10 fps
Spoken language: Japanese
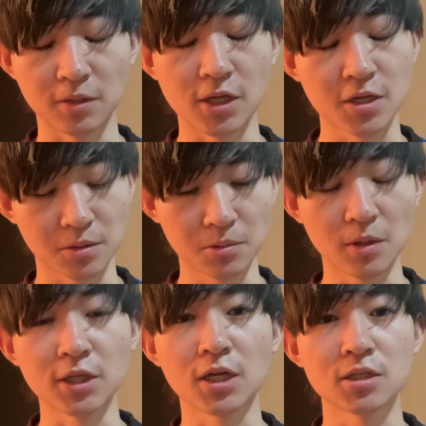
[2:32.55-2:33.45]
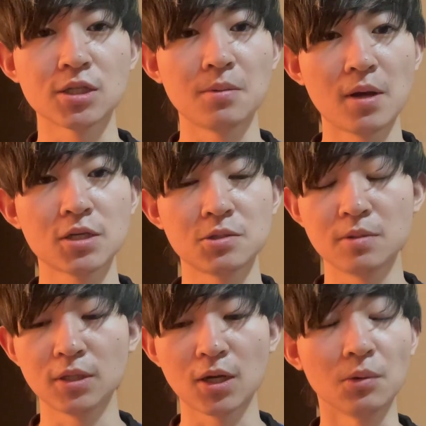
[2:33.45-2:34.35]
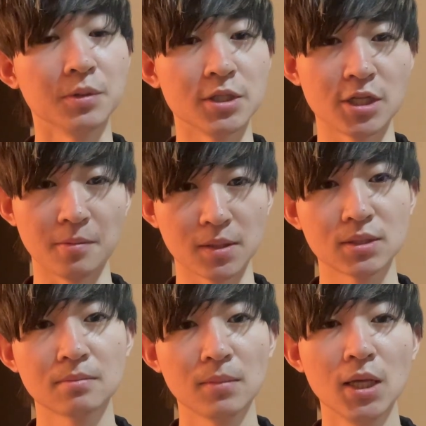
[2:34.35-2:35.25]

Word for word: リアクション動画に関しては収益化オフにしています。